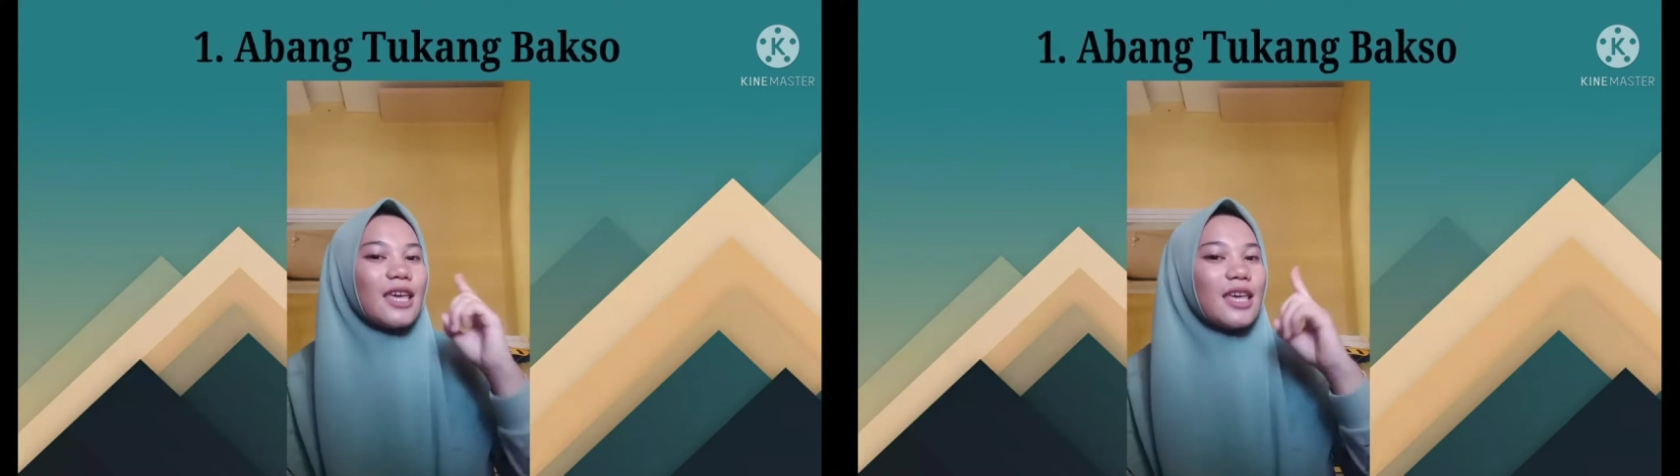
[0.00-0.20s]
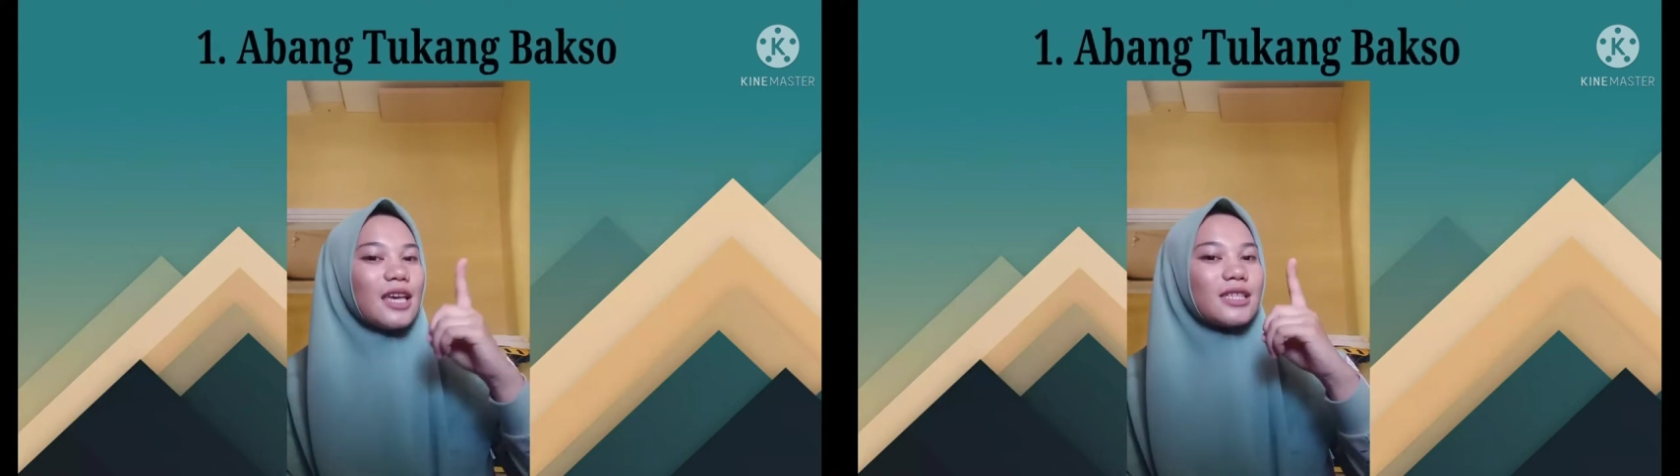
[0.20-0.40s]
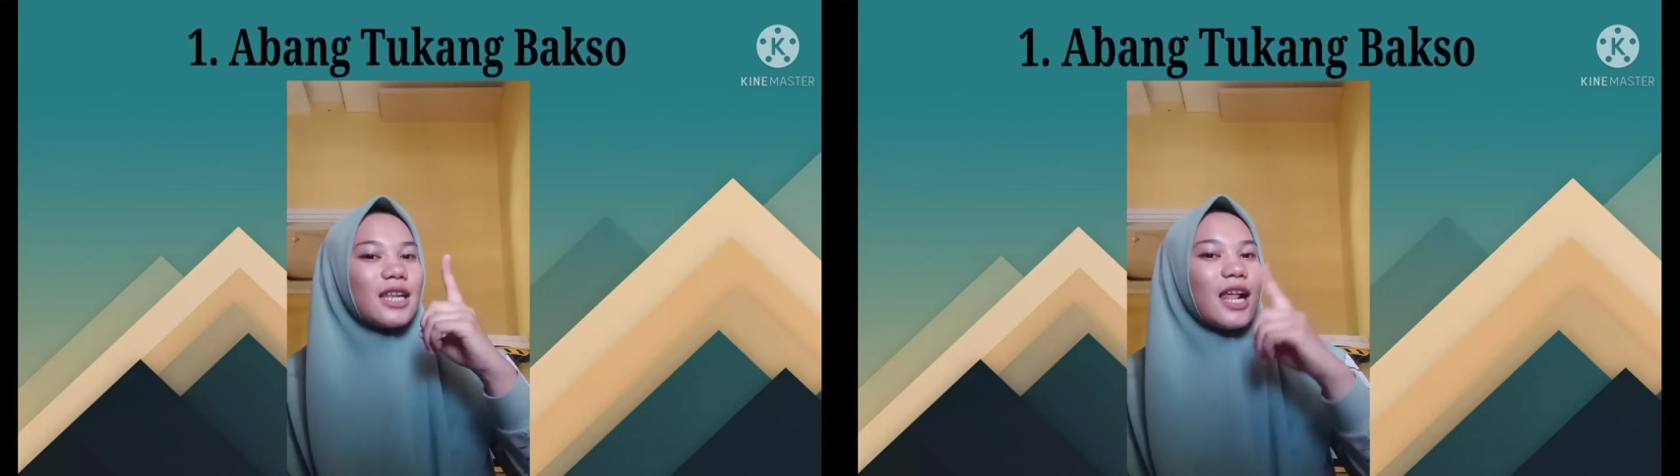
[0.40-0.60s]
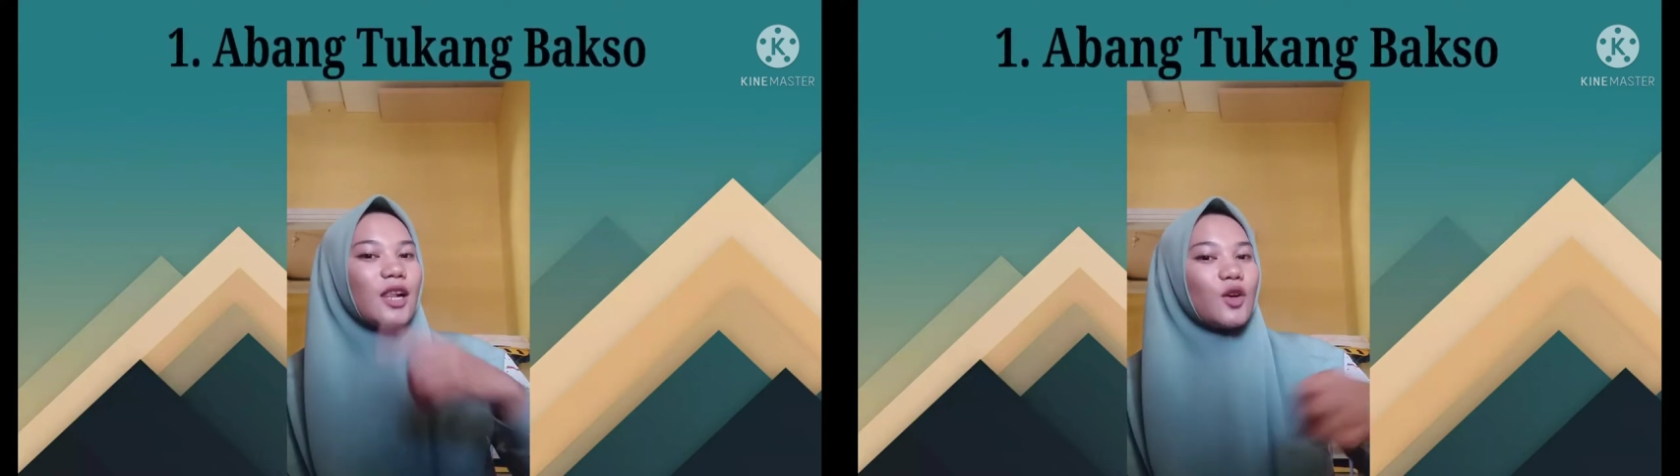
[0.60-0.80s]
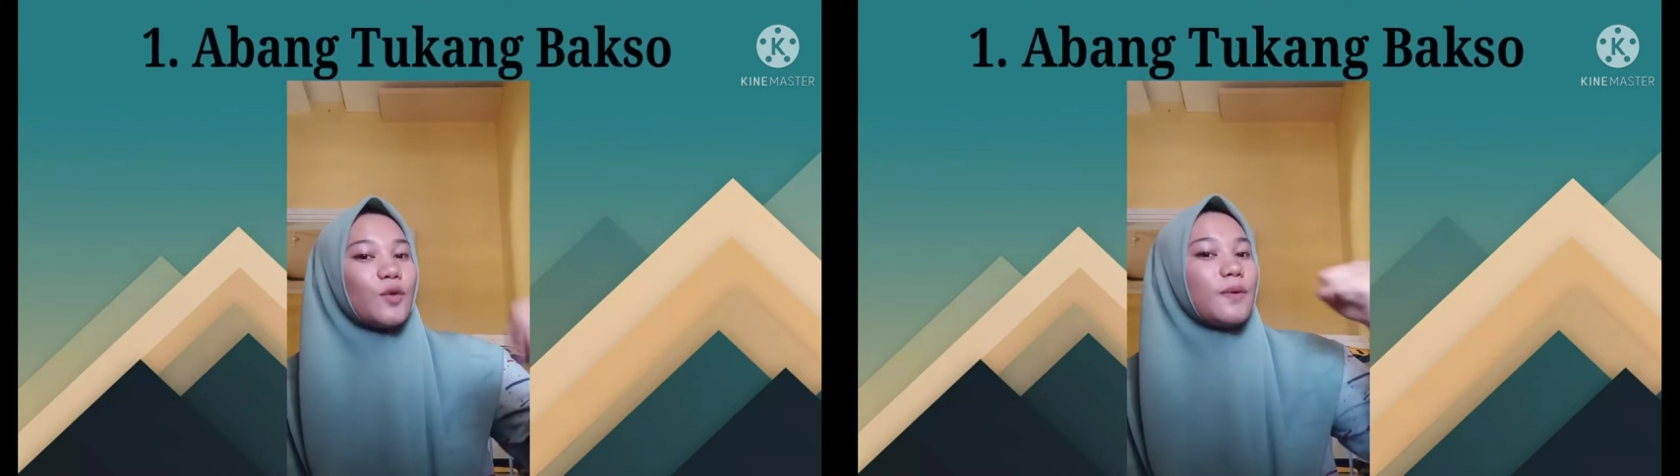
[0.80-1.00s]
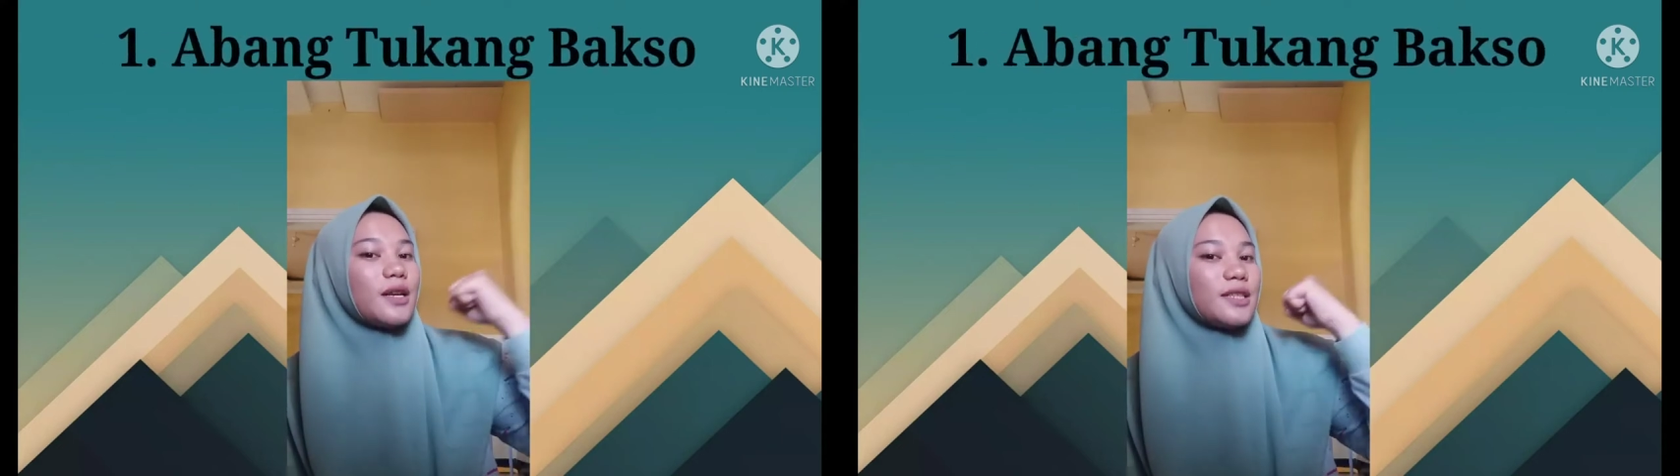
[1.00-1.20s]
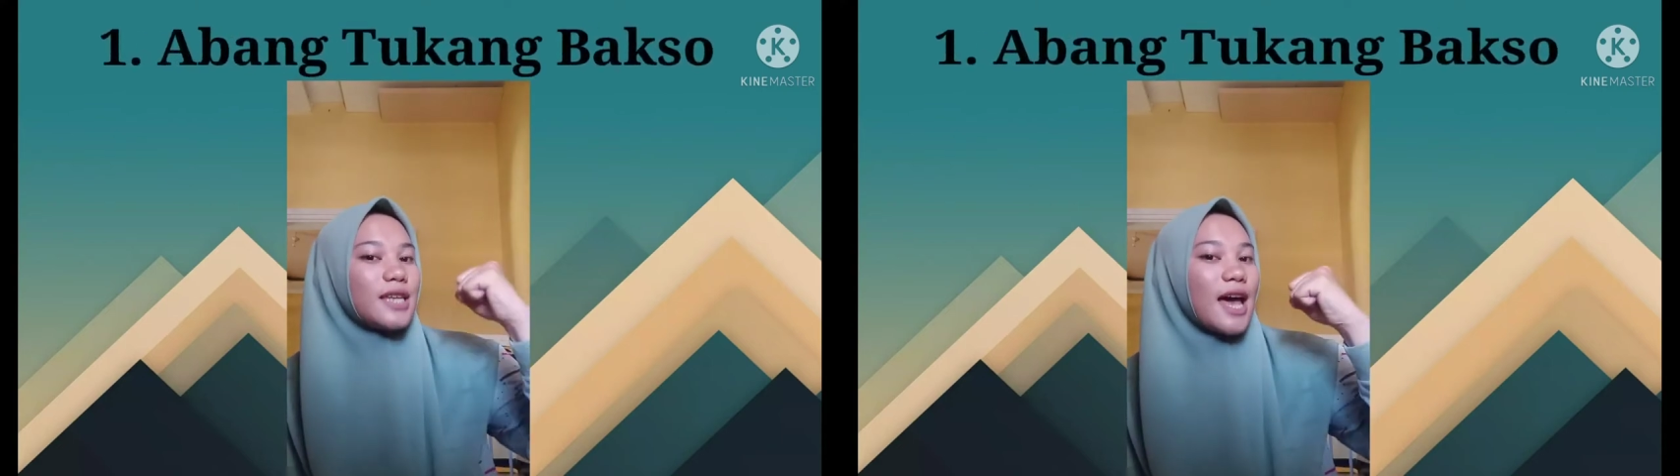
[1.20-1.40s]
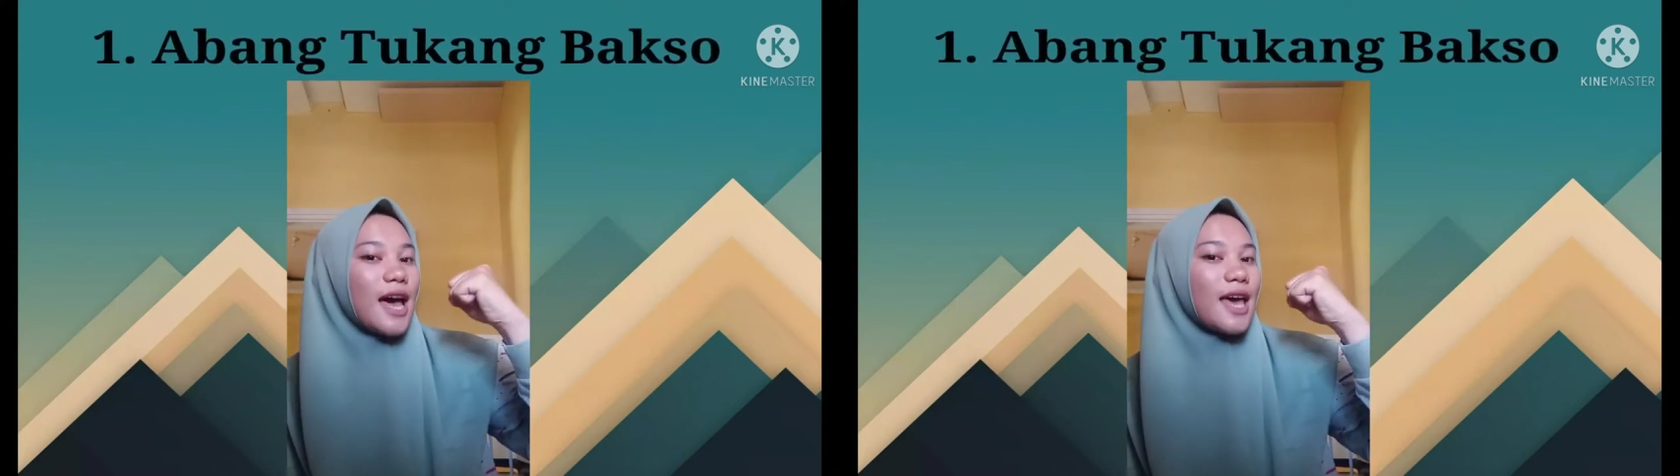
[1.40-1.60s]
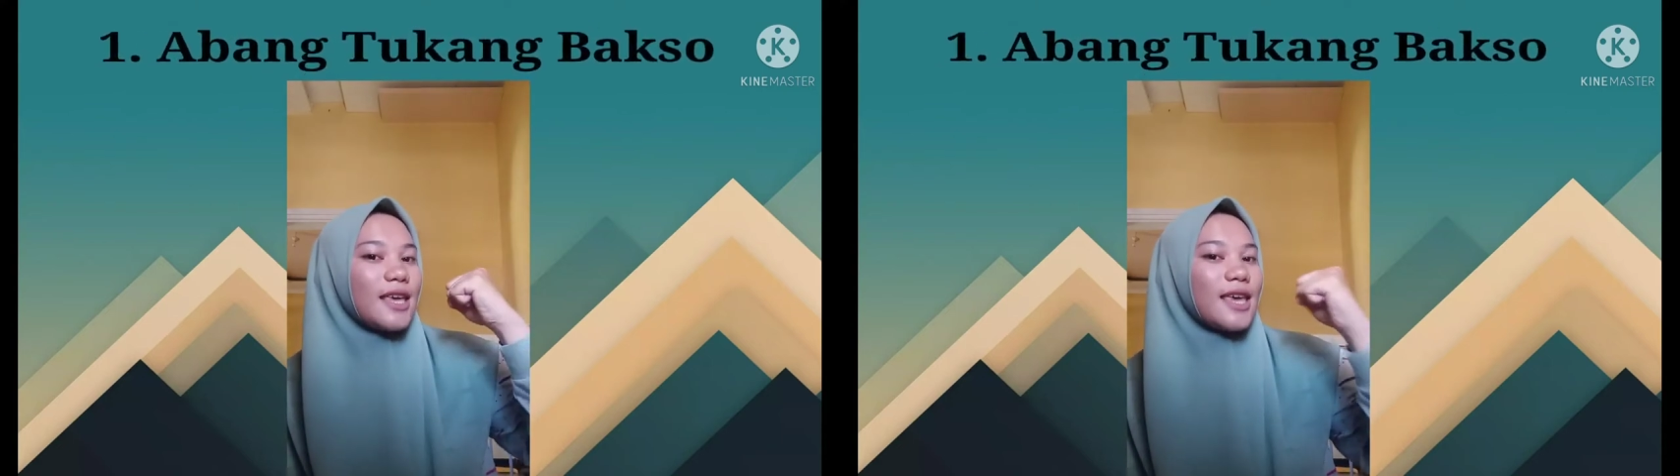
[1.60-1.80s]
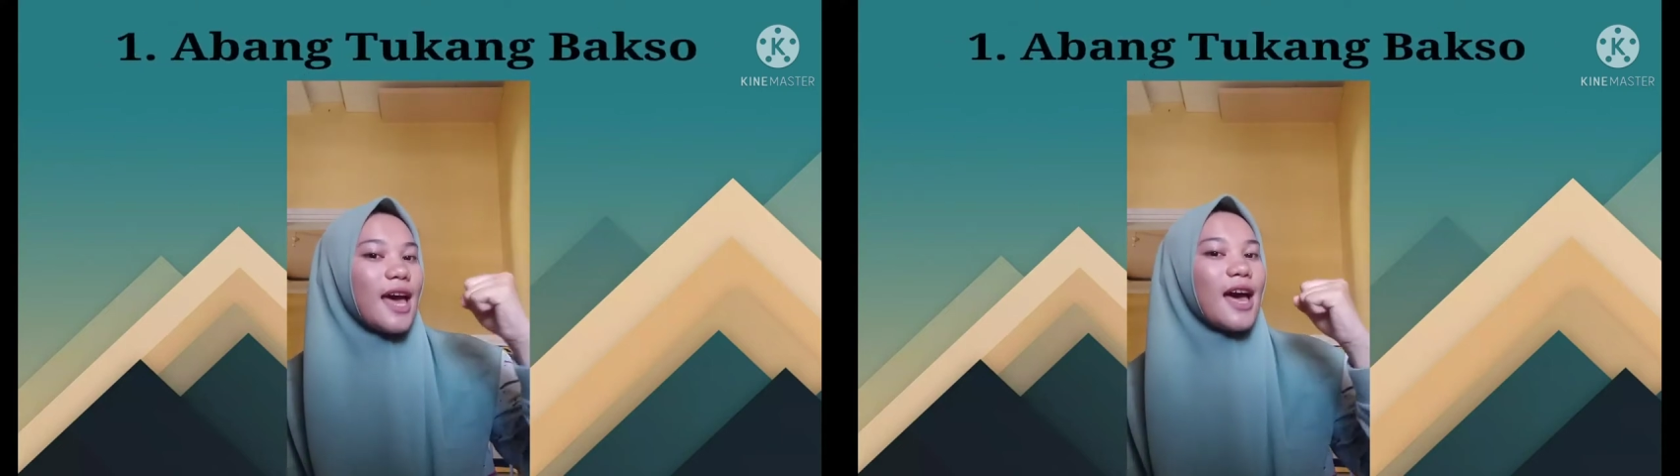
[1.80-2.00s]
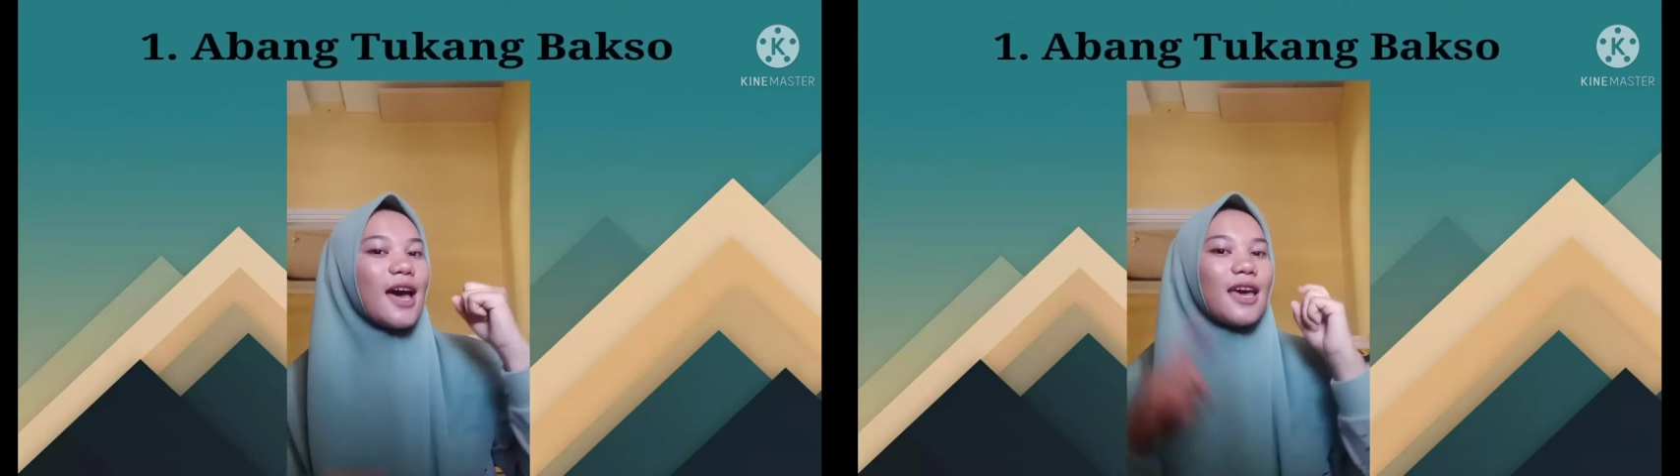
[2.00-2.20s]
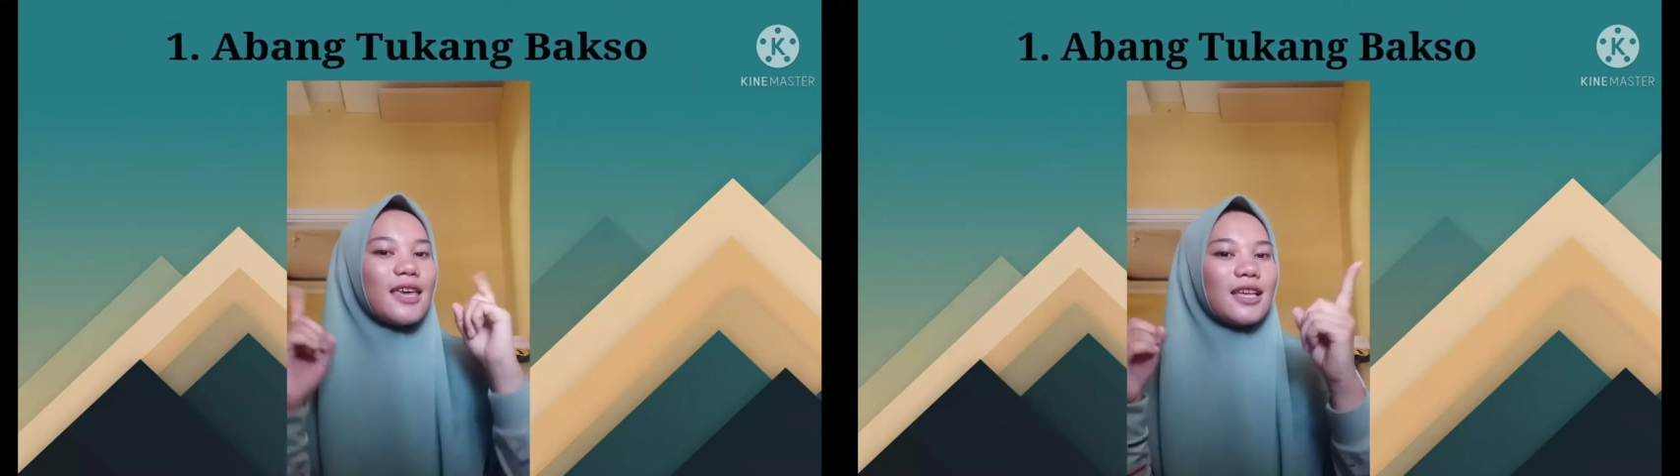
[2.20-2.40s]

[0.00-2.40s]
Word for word: Yang selalu berjaya,